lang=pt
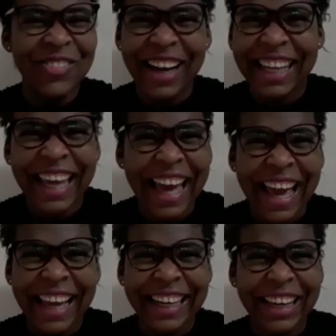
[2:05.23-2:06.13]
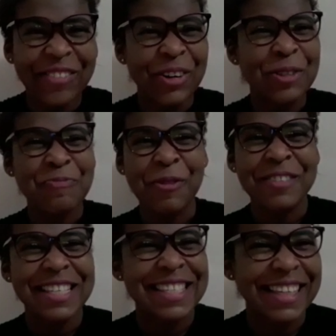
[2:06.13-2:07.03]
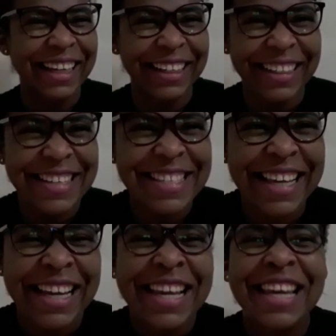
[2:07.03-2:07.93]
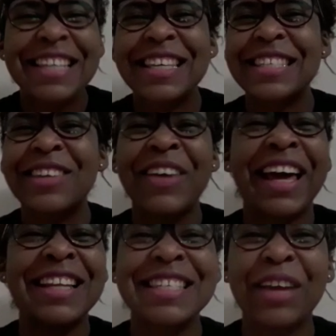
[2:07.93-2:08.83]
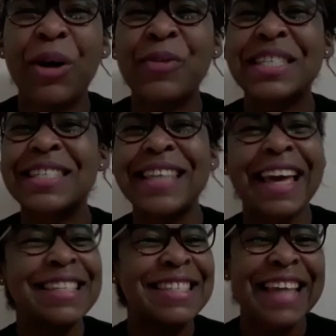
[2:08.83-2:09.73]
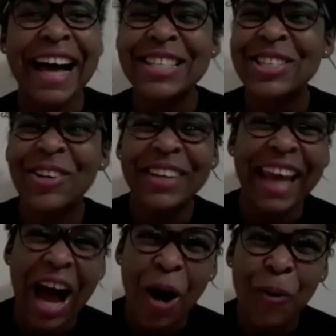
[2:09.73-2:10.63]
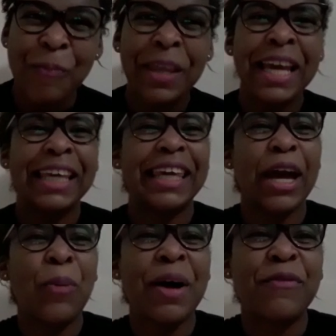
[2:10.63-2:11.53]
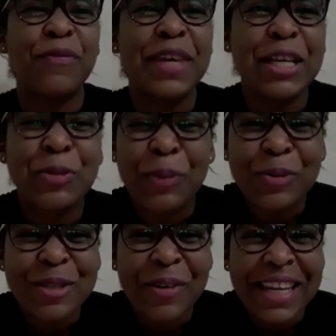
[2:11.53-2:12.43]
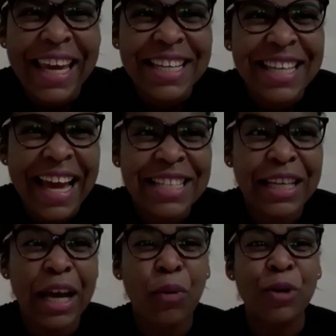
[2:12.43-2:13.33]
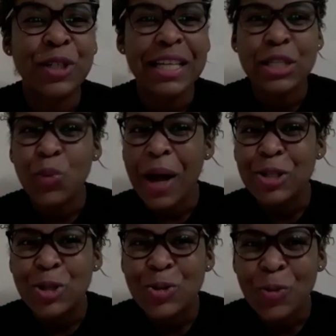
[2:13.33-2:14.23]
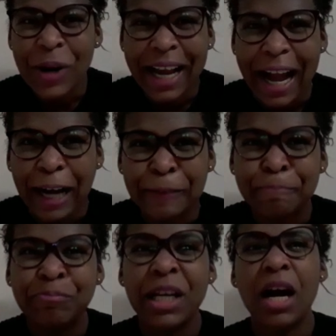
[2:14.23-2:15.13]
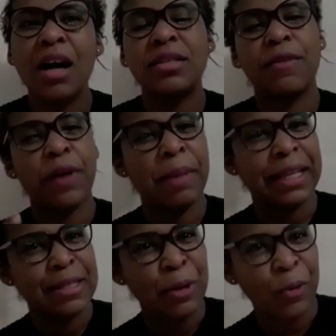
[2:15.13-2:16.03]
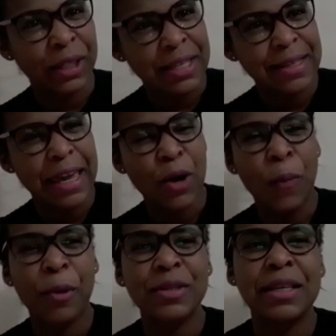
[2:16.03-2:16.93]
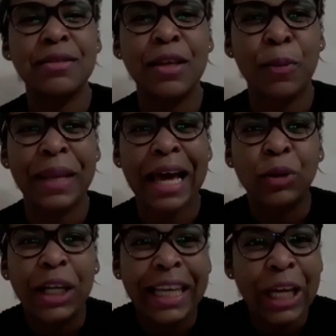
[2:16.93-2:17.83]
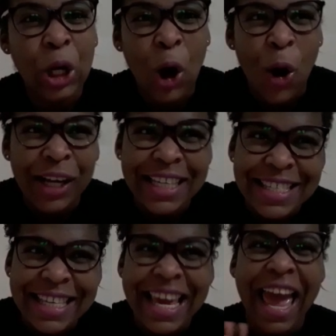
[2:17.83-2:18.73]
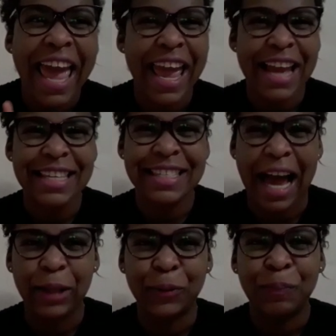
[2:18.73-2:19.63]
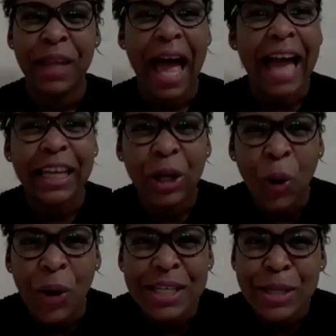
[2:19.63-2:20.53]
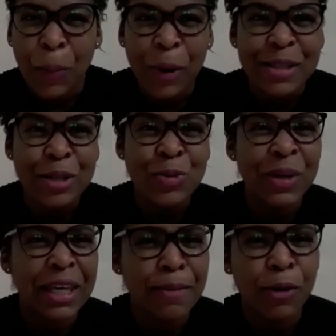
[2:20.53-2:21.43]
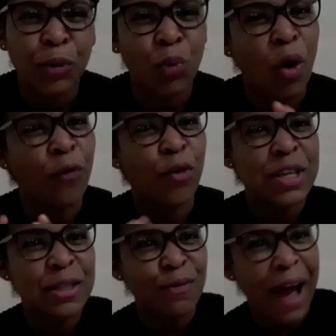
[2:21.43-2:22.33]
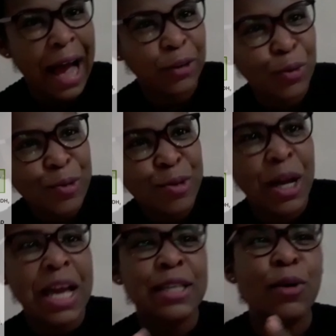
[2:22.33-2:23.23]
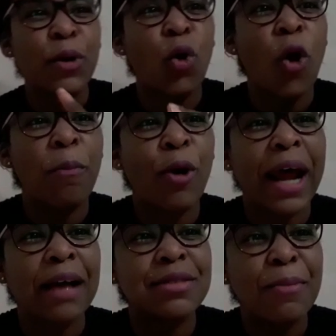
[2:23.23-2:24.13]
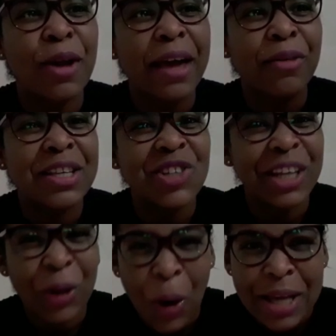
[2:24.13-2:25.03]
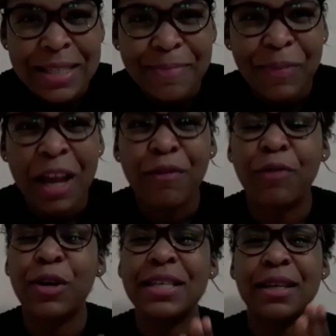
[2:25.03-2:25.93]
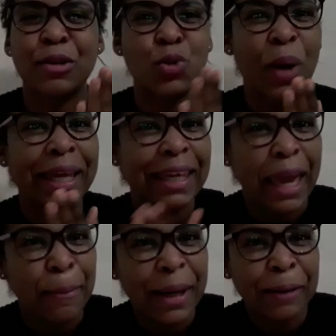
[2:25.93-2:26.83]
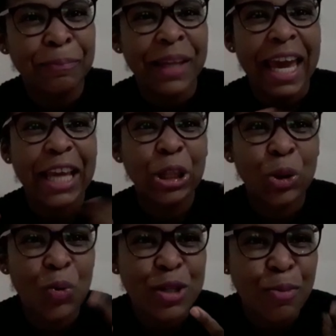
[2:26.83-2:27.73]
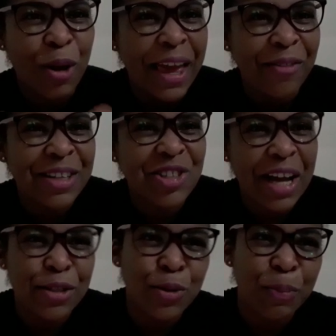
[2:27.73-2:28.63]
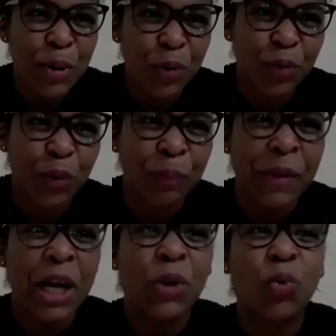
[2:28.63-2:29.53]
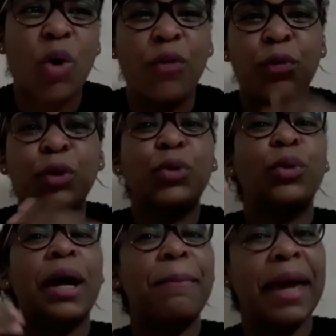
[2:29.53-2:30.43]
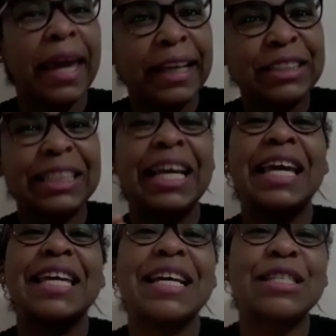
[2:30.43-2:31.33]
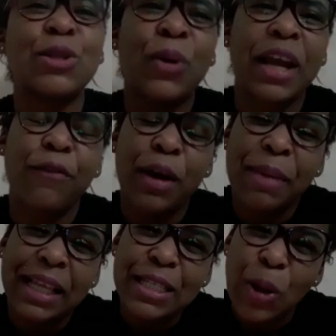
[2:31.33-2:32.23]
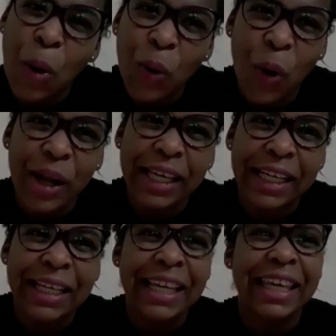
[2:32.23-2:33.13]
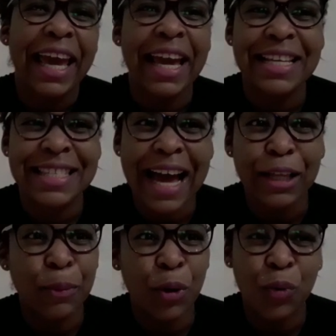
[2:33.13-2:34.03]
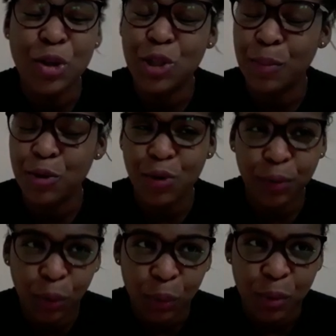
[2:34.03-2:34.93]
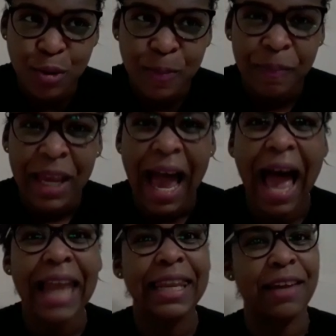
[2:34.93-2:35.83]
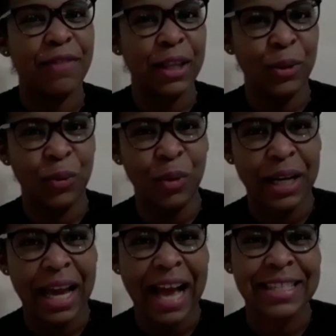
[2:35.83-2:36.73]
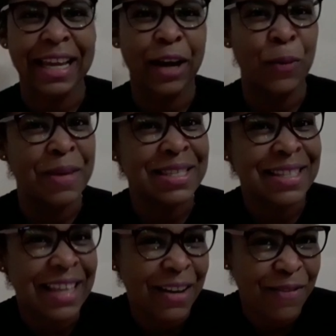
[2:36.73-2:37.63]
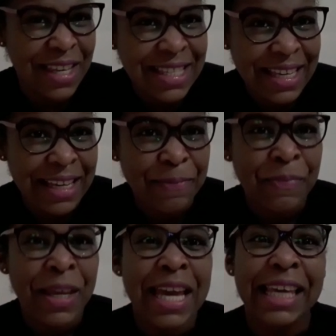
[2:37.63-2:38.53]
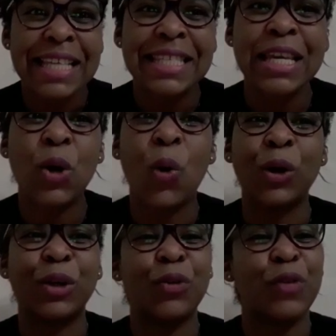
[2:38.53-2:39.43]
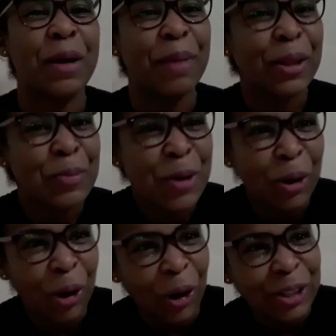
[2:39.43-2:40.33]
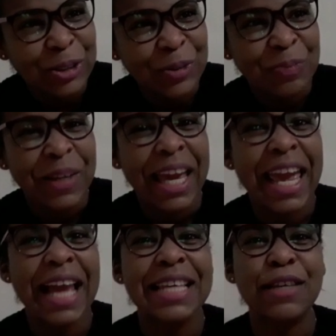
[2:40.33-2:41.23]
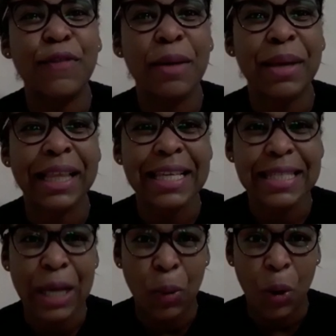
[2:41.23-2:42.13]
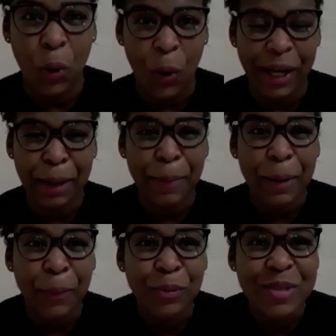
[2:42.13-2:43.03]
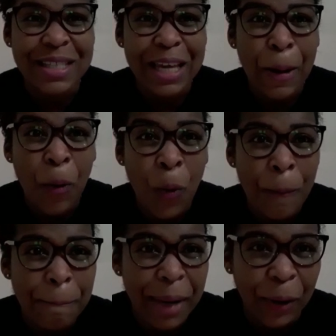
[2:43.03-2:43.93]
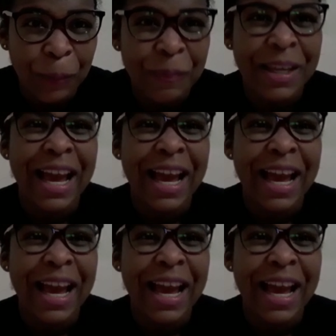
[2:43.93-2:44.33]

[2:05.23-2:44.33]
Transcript: Valéria, enquanto o pão descansa, está sendo realizado algo sensacional, que é uma via de produção energética na qual utiliza o açúcar Antes da fermentação acontecer, um processo denominado glicólise é realizado. A glicólise é um processo químico no qual fosfatos são incorporados à molécula de glicose, favorecendo a sua quebra em duas moléculas de ácido pirúvico, no qual futuramente irá se tornar a fermentação alcoólica, que é realizada por alguns tipos de fungos. A levedura, a Saccharomyces cerevisiae, que se encontra no fermento biológico, realiza fermentação alcoólica para produzir o pão.